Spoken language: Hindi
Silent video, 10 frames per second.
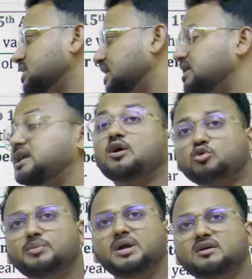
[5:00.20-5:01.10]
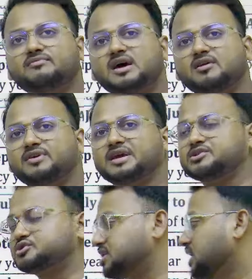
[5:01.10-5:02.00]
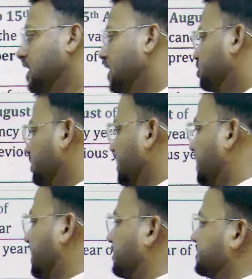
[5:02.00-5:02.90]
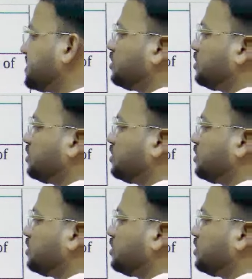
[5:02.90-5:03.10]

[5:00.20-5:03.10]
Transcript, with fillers: हैं डॉक्यूमेंट वेरिफिकेशन तो ये कब तक